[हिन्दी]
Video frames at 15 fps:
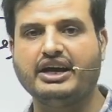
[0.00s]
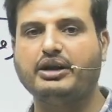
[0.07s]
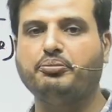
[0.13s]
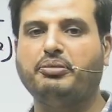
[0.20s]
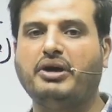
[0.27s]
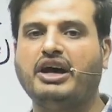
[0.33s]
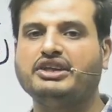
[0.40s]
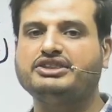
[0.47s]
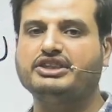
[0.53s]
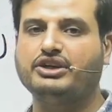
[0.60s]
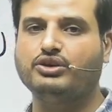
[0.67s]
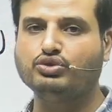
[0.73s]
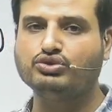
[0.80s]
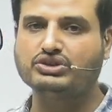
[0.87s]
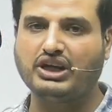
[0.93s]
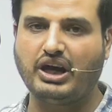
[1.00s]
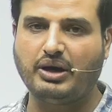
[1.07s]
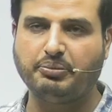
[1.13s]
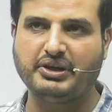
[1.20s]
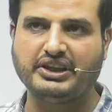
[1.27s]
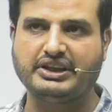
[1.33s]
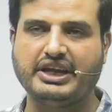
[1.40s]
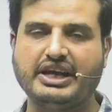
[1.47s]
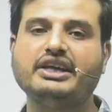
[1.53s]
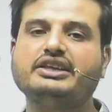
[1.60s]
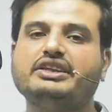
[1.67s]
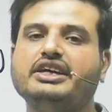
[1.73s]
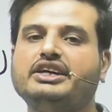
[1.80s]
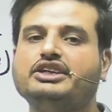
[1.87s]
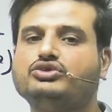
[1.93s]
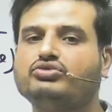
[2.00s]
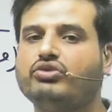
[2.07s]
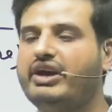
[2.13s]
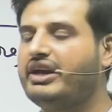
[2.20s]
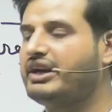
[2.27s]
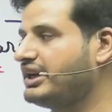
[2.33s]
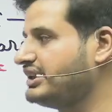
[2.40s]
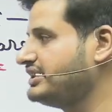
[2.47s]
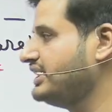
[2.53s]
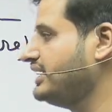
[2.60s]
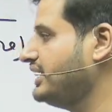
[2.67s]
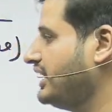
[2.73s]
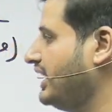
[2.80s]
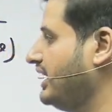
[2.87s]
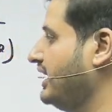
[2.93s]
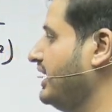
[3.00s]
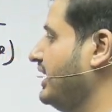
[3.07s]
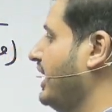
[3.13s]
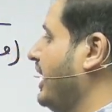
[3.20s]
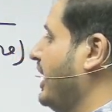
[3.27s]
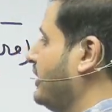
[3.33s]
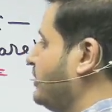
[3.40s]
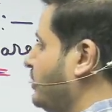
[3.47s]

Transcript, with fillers: पांच है उसका अपन देखते स्क्वायर कैसे निकाले तो